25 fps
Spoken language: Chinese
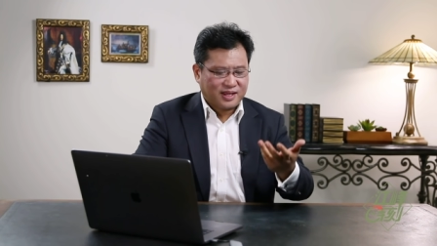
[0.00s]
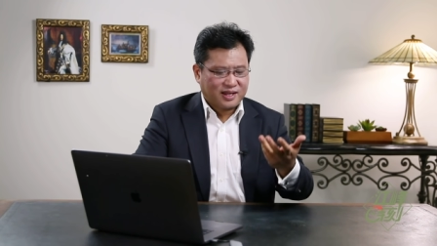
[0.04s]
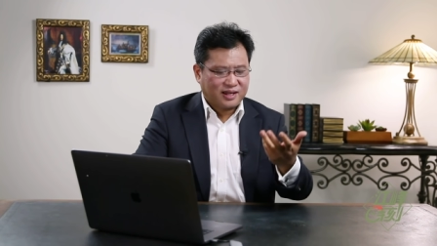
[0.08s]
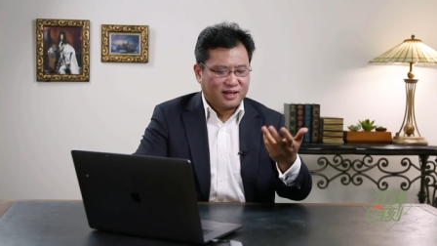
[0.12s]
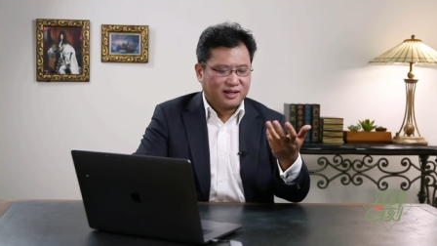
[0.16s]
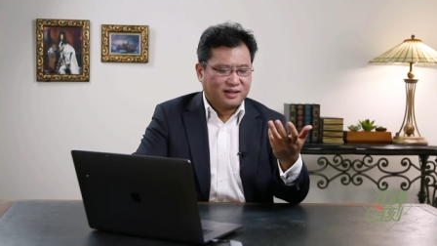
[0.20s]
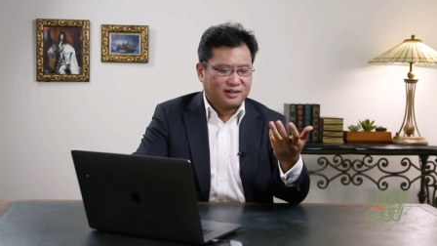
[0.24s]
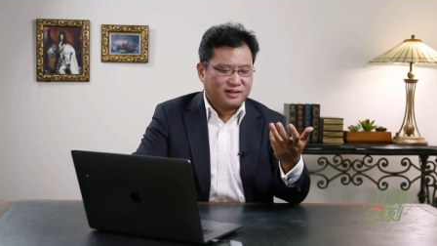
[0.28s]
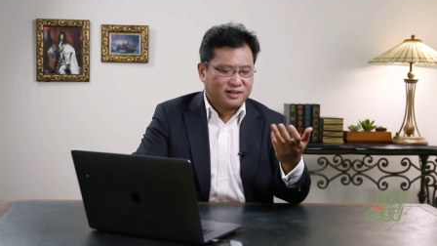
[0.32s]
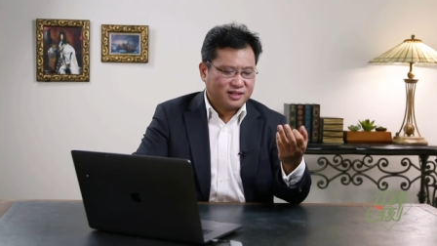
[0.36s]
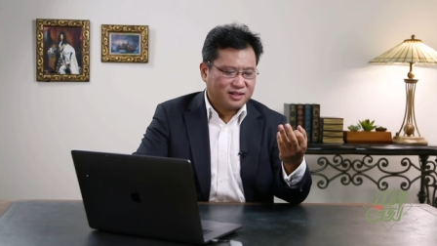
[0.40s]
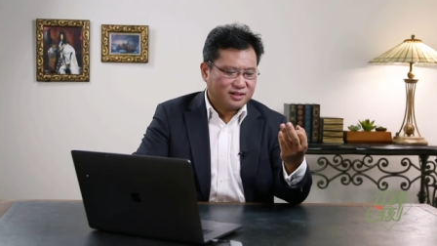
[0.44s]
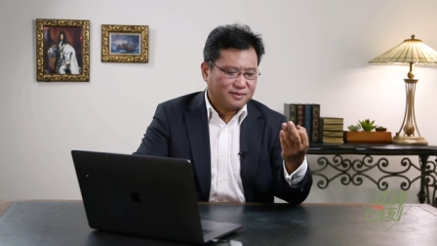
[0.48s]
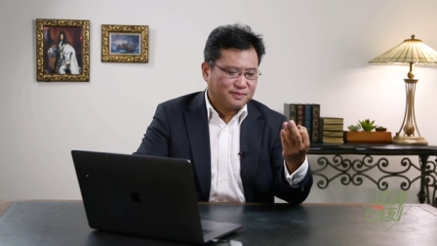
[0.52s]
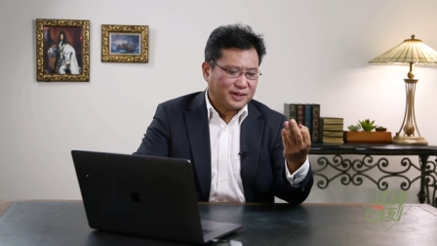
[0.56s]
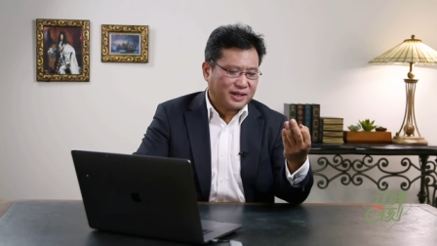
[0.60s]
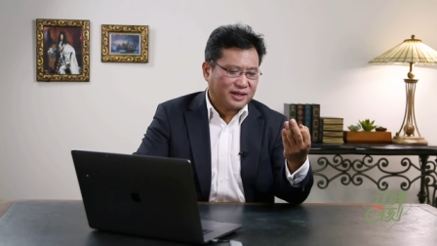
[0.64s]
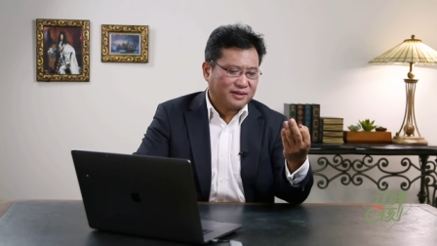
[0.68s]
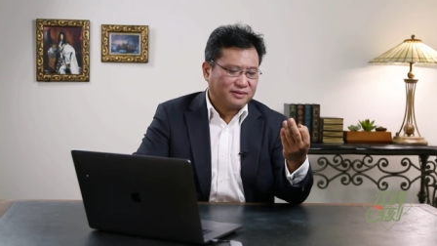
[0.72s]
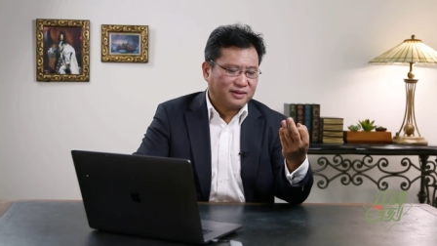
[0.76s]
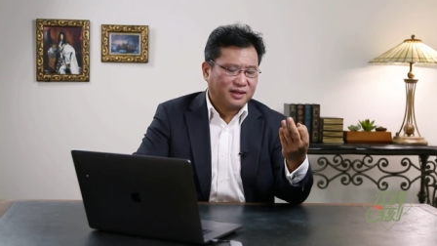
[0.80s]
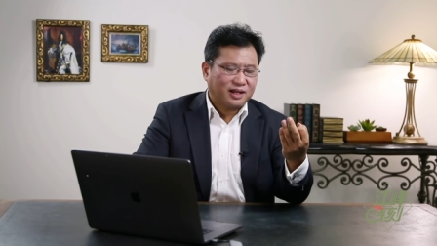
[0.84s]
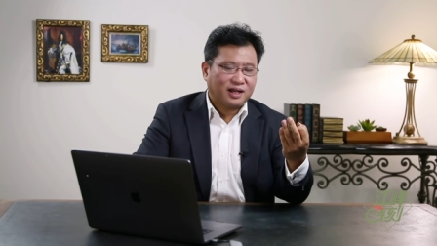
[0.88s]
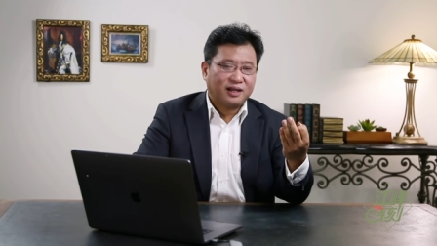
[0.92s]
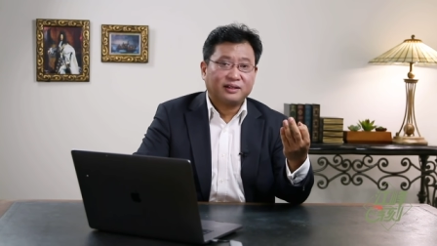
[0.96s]
啊，日本、
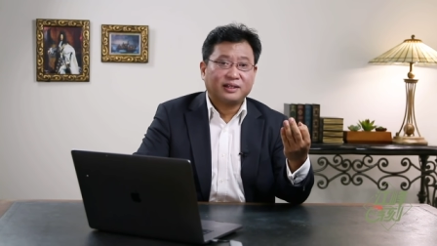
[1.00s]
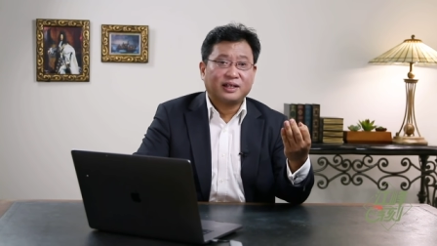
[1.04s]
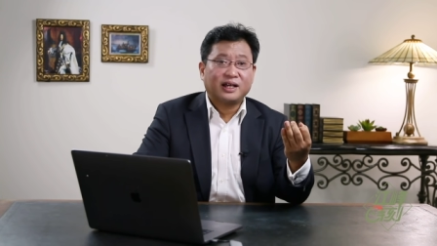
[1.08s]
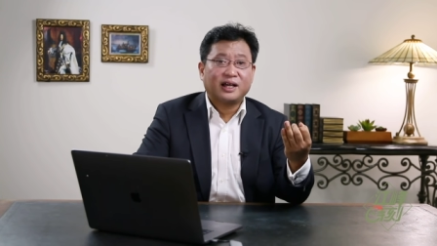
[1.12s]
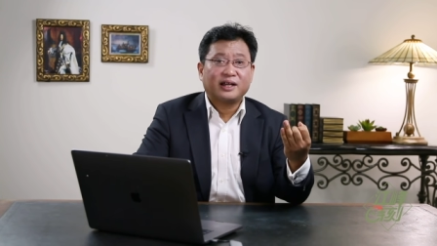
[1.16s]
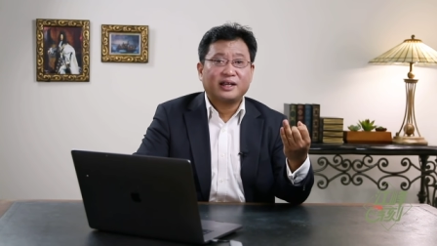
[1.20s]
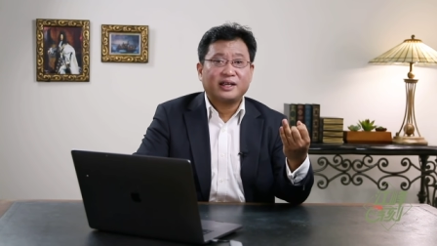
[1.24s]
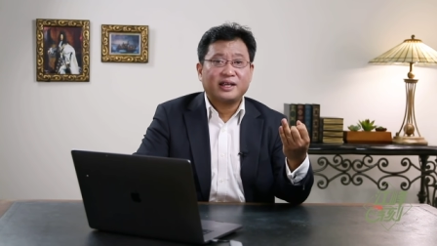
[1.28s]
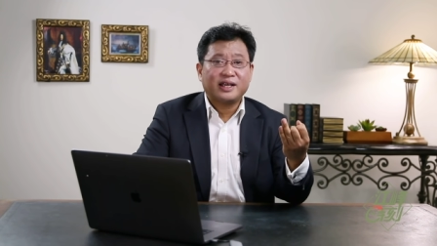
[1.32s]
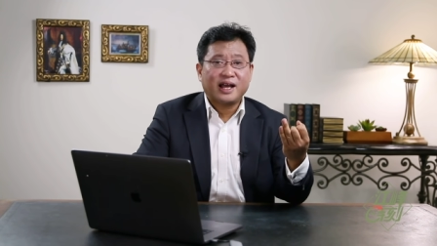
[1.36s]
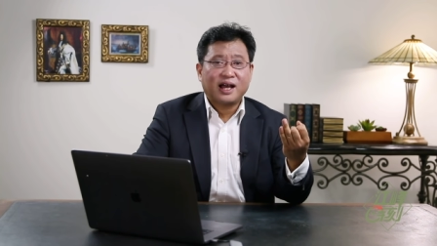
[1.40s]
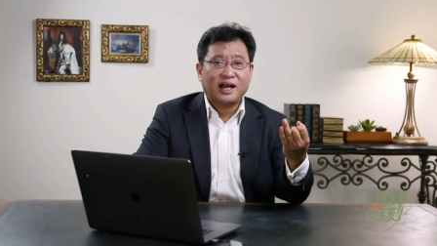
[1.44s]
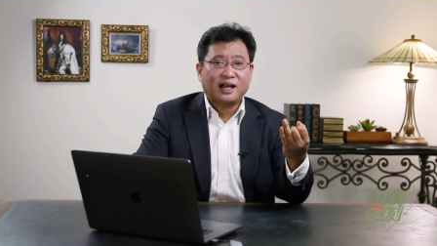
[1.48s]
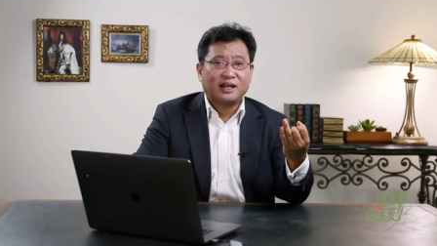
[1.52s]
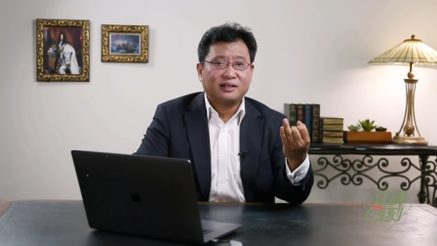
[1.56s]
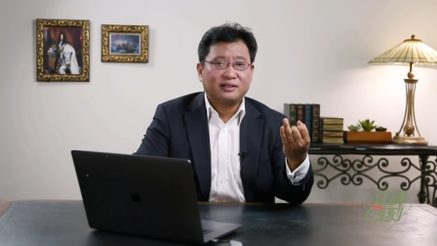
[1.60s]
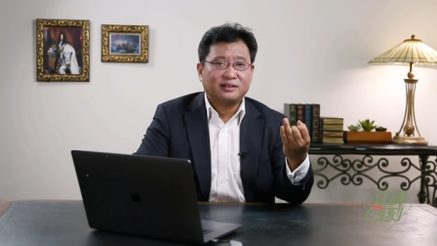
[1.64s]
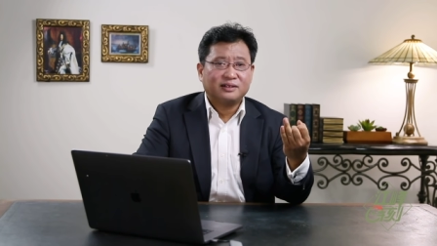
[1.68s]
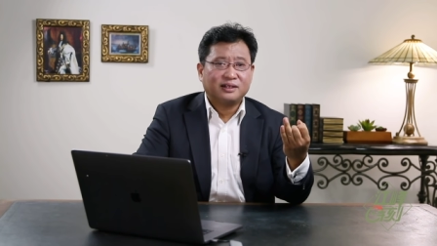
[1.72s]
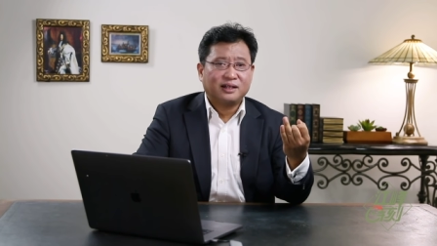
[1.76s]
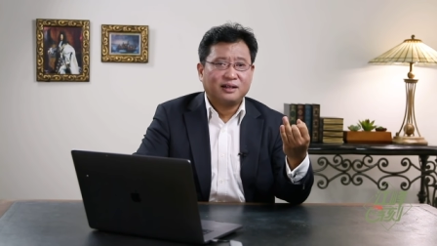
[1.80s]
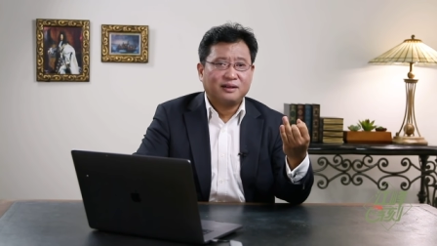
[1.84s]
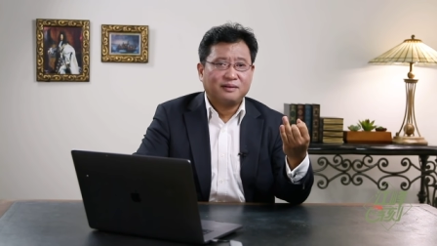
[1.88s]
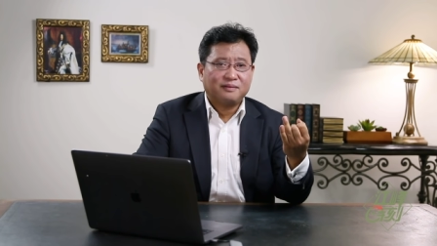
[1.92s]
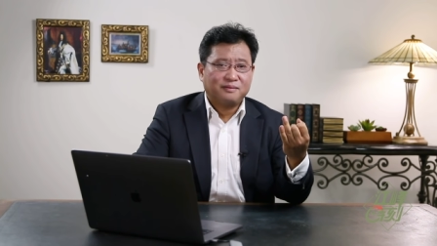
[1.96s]
澳大利亚
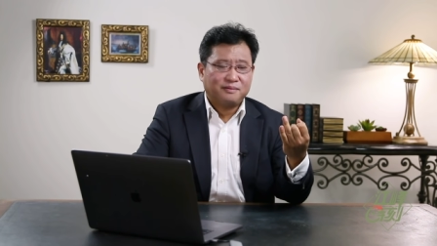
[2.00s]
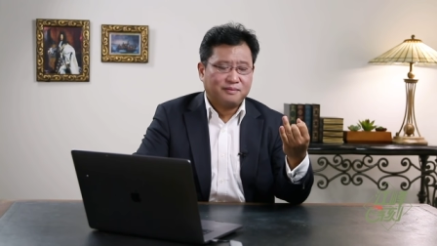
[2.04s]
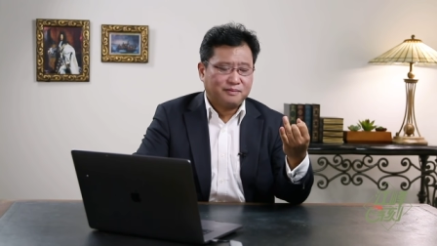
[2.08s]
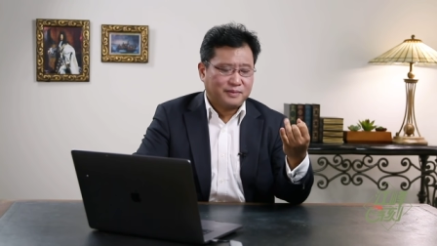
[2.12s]
啊，